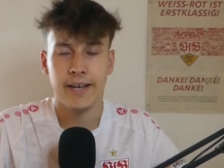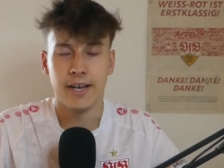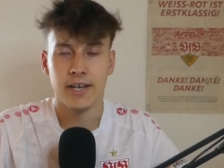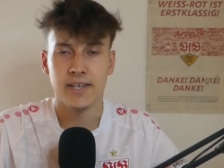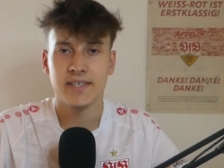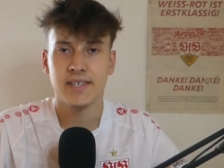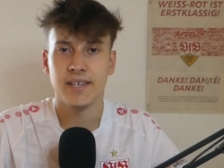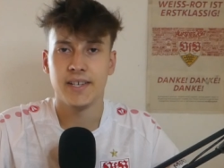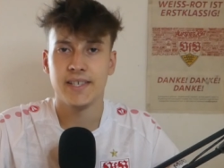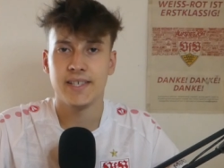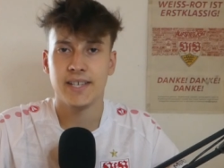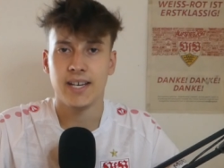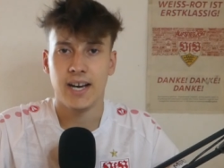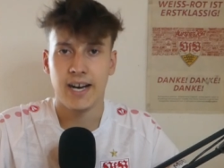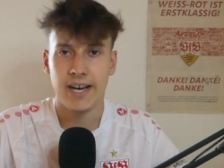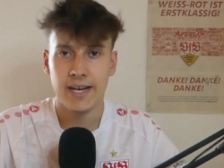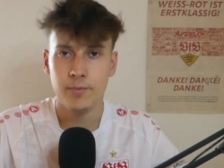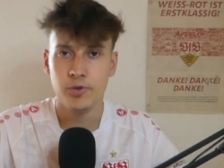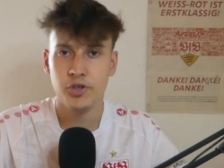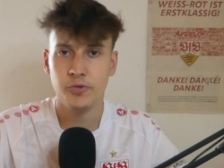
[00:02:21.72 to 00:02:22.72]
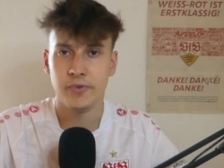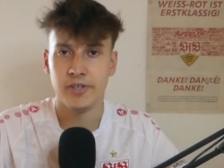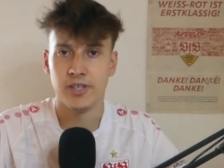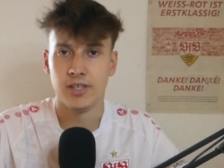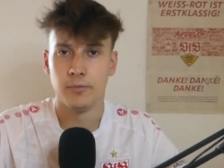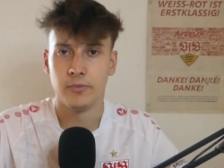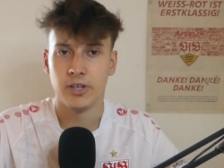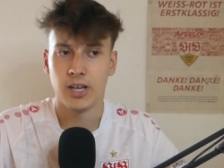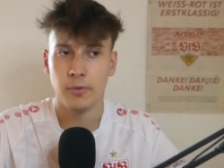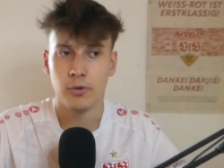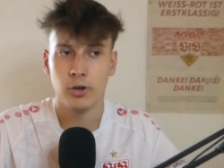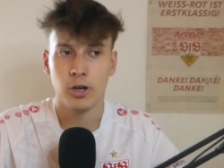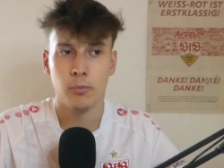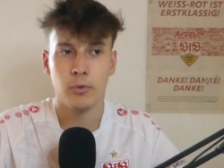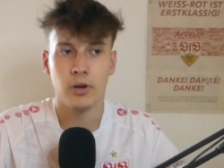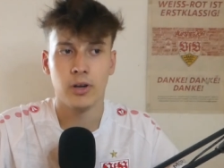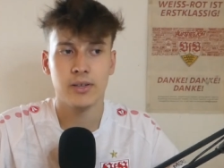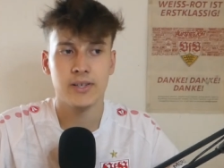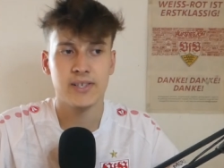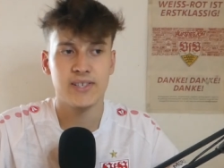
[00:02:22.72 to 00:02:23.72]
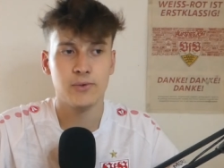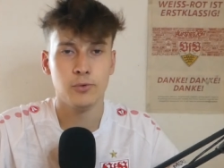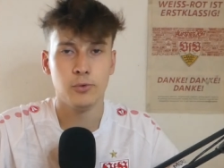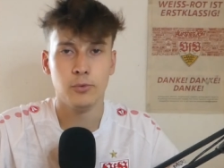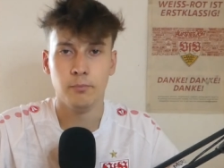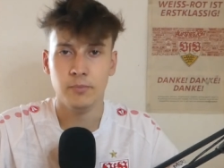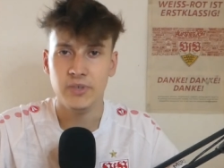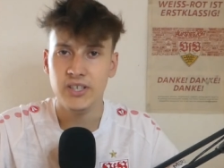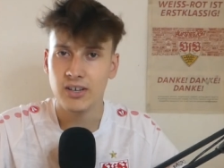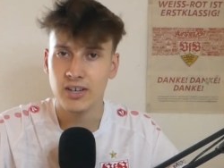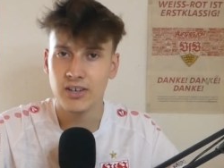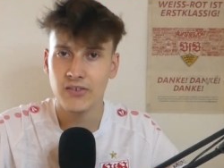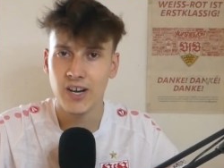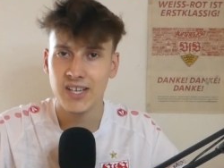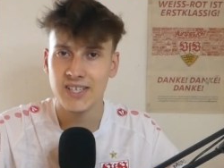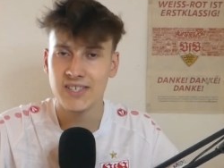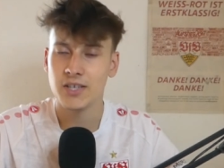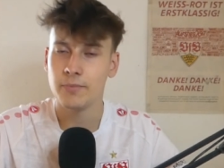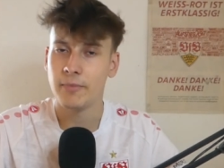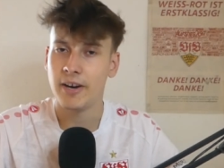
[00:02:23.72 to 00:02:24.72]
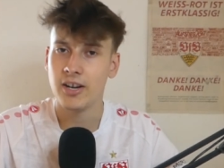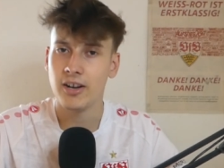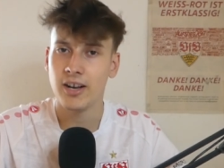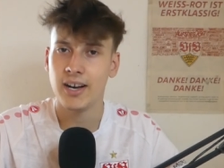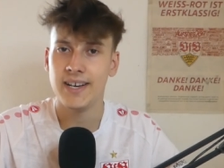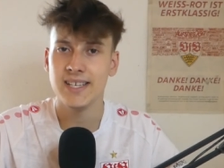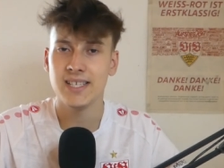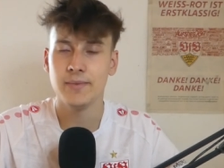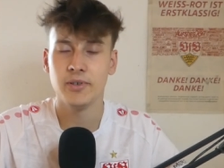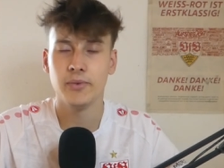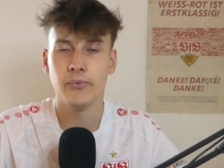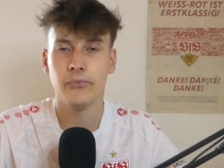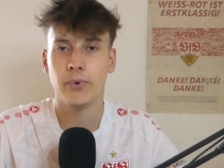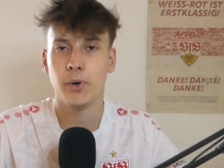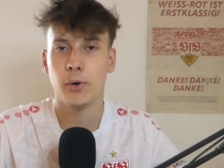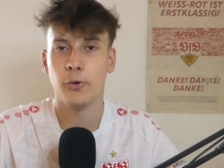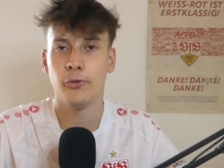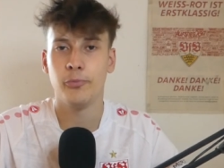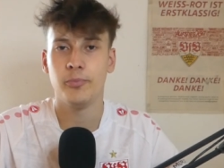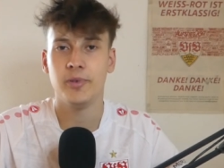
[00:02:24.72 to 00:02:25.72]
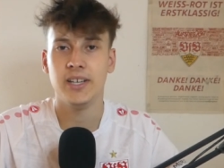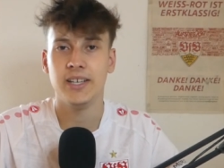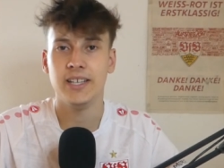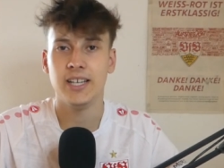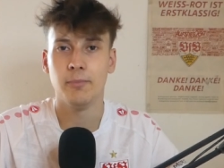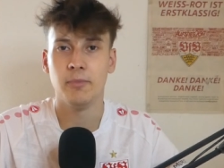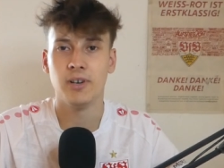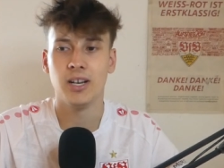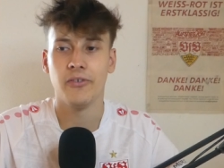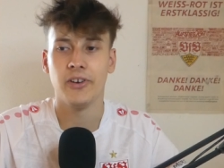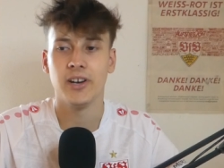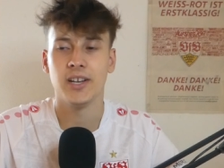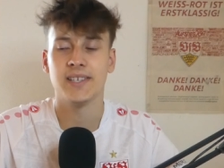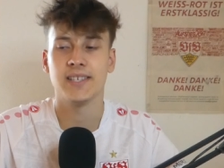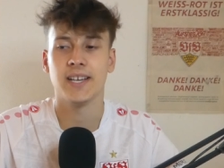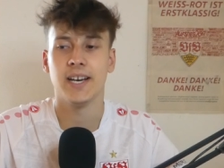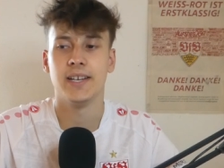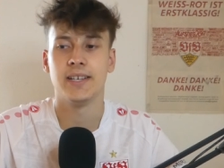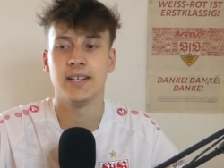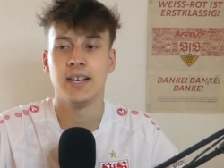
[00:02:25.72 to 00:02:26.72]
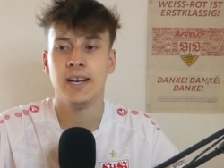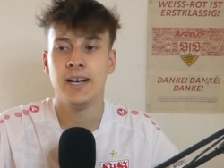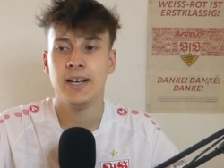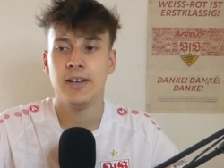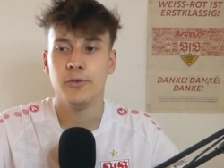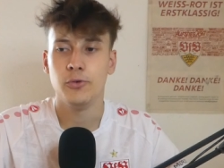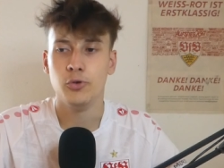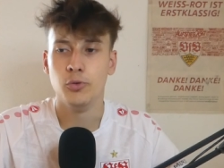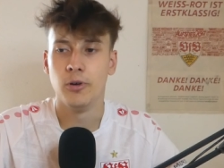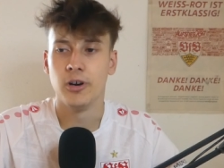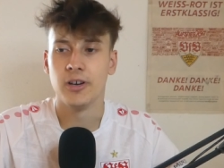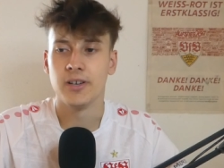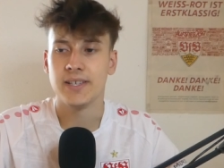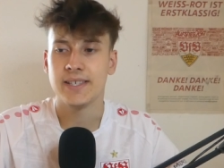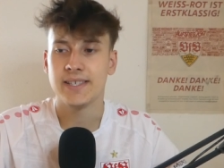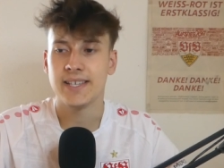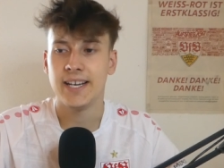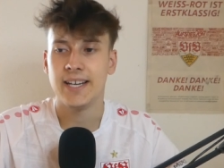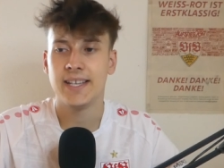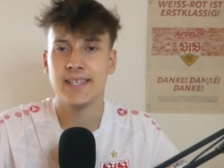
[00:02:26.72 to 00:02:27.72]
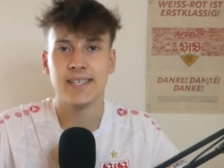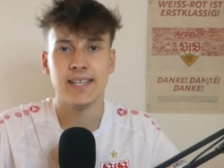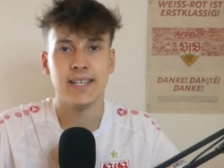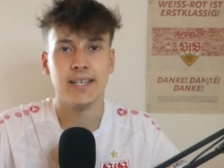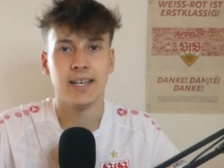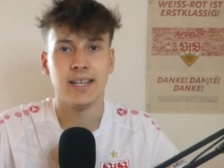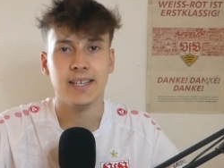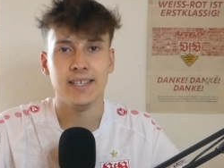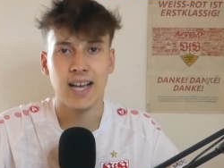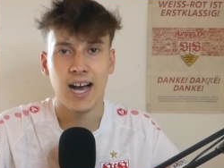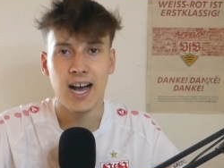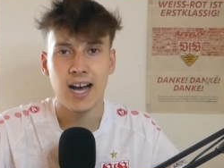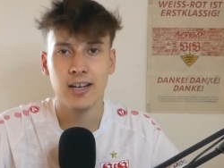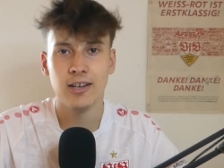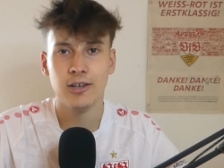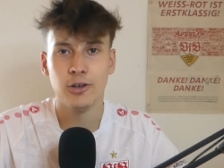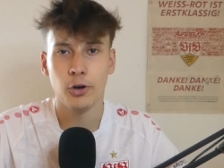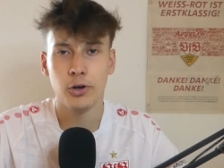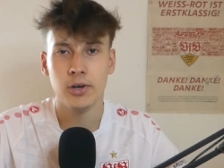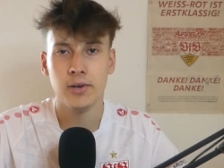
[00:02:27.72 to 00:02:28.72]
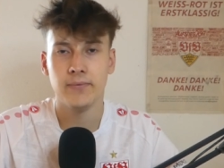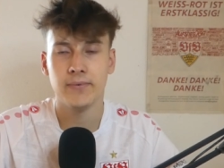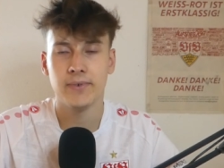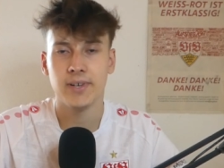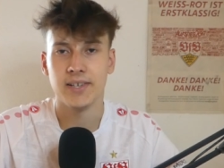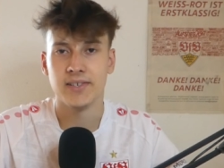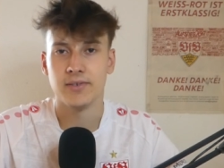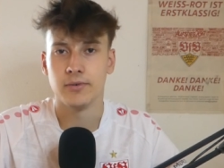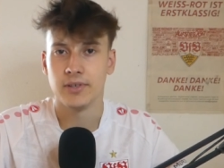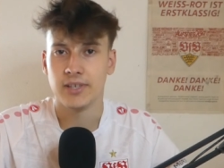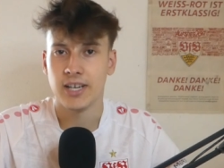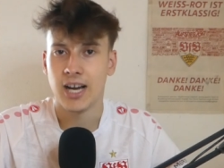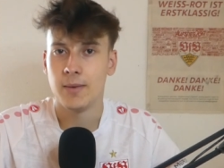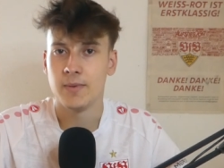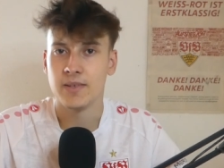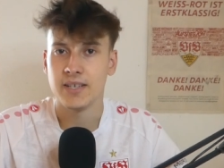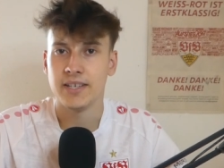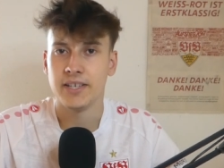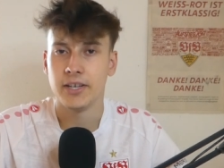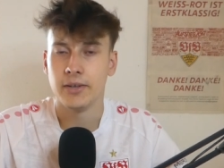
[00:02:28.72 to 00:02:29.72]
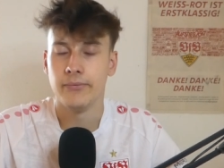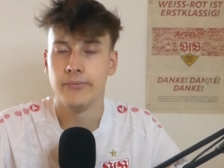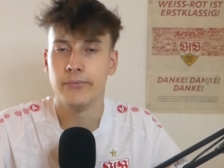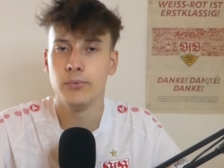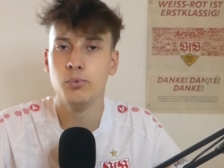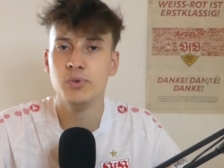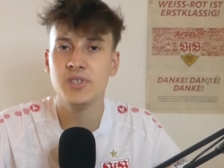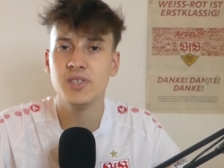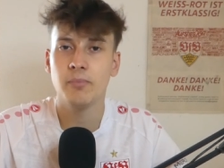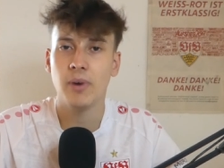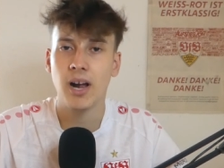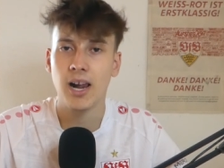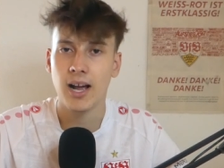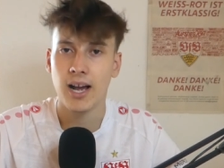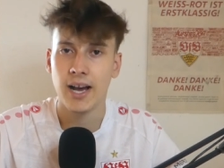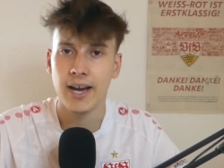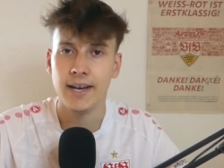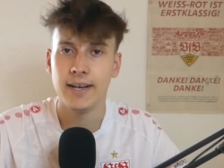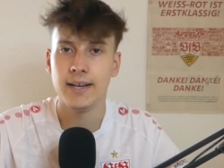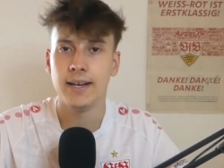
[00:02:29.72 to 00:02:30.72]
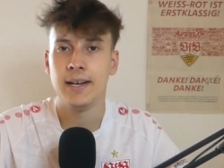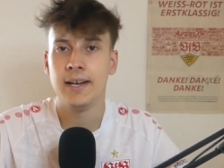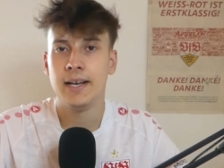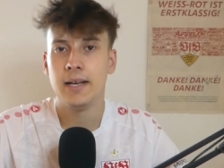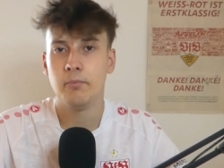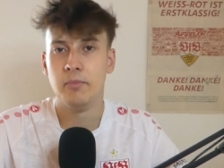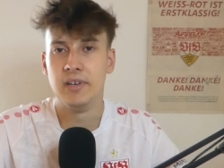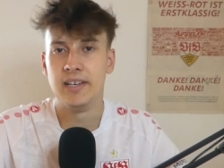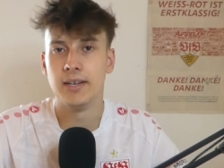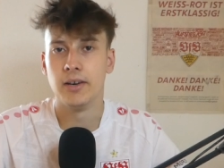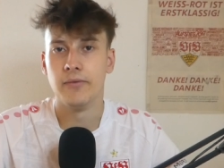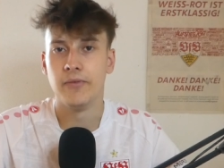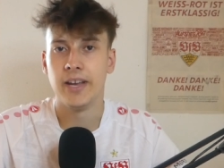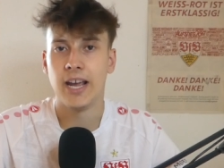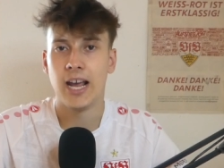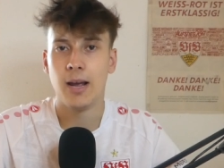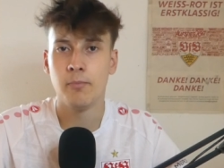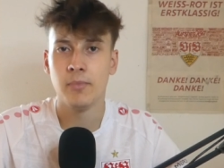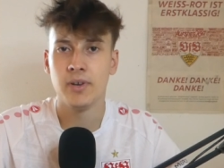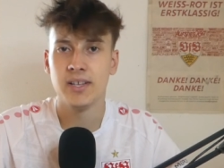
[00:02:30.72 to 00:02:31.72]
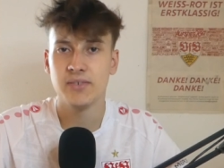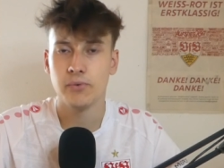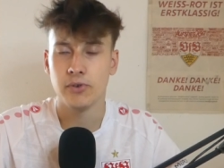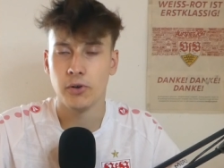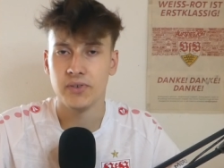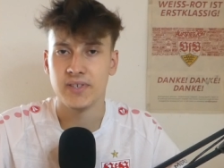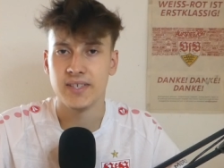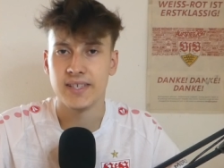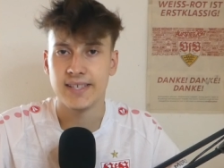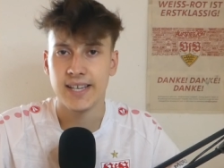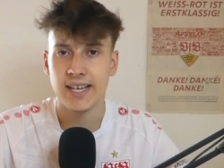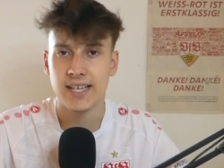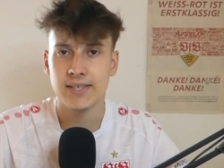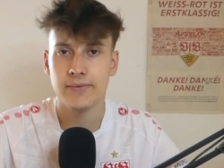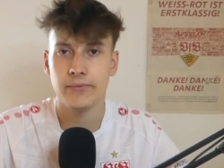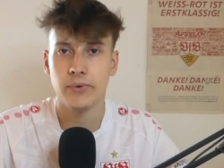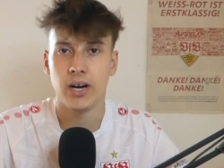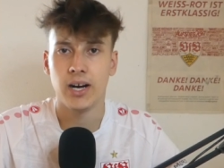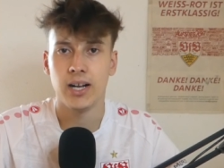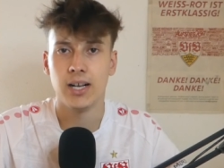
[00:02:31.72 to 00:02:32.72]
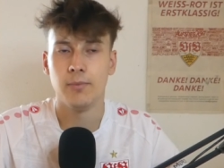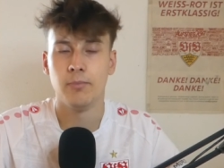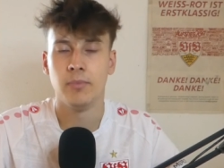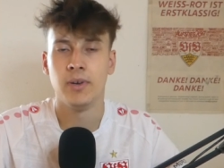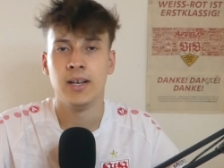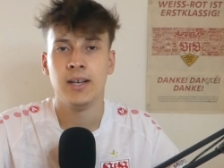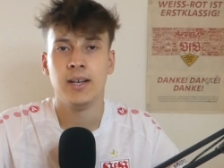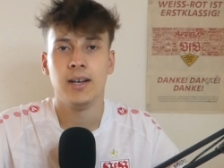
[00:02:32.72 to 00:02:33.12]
Erstes Heimspiel und damit kommen wir zu mir quasi, zu meiner Reise mit dem VfB, die ja mittlerweile seit über 16 Jahren läuft. Also ich kam richtig in Fußball rein mit der WM 2006 vor allem.